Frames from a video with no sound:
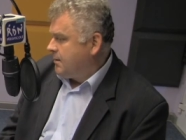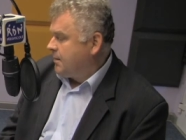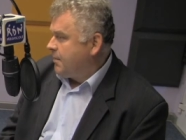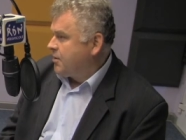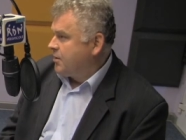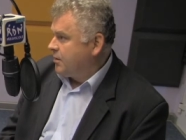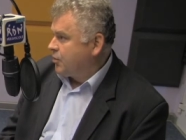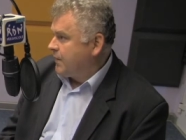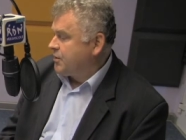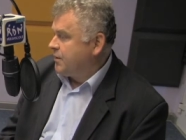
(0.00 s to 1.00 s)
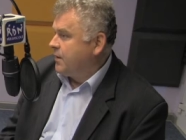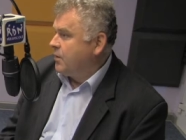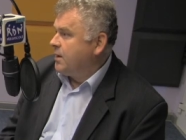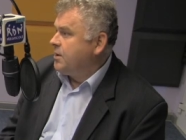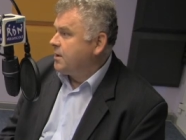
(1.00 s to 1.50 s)
Na bazie tych doświadczeń
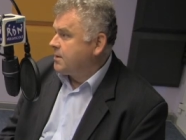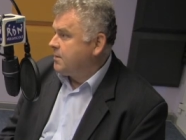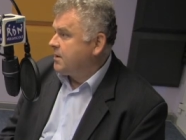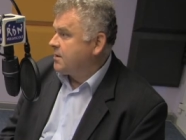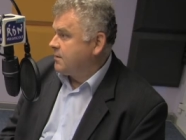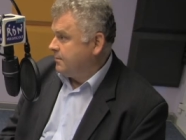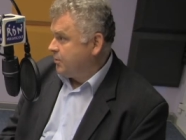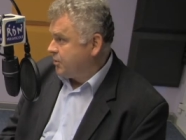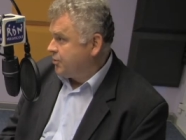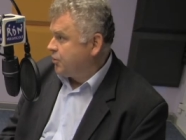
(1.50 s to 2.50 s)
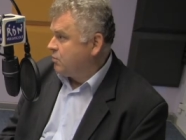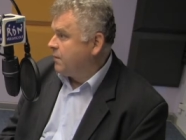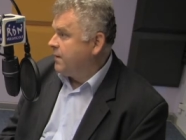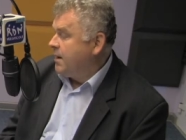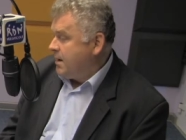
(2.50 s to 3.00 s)
wieloletnich chcemy teraz poszerzyć tę
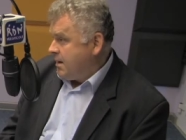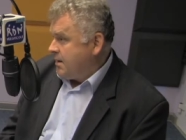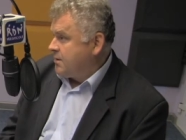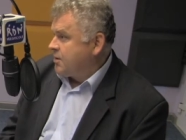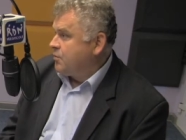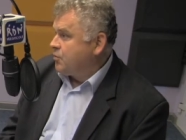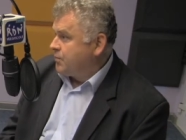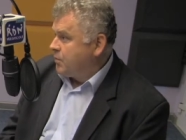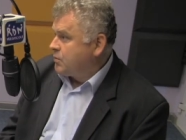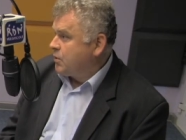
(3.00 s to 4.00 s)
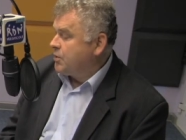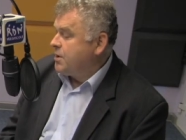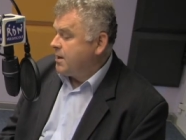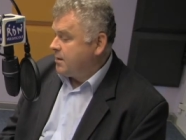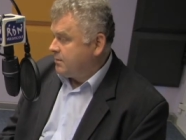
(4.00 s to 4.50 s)
umowę. Jesteśmy już po
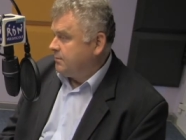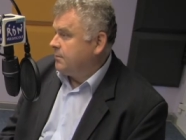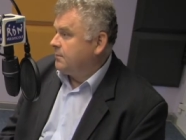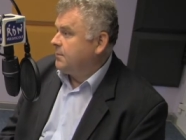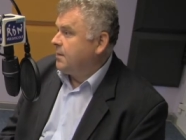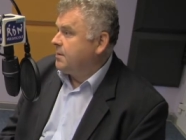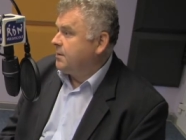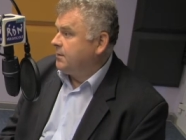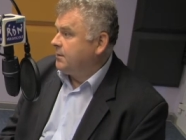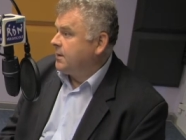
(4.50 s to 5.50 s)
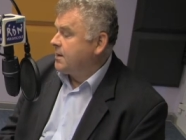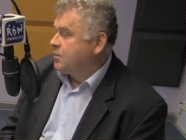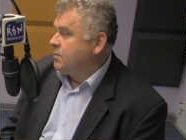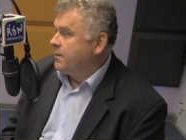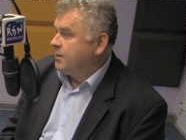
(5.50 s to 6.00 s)
uzgodnieniach, mamy
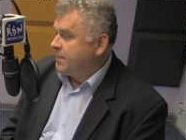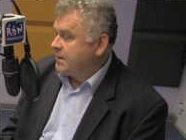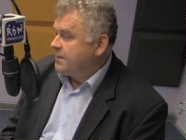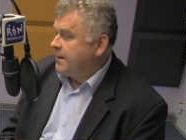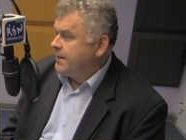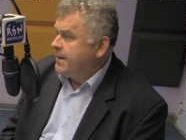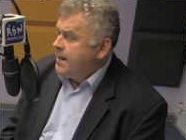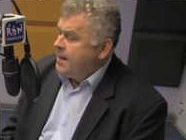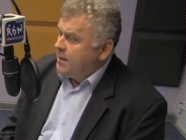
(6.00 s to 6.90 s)
tekst umowy dopracowany.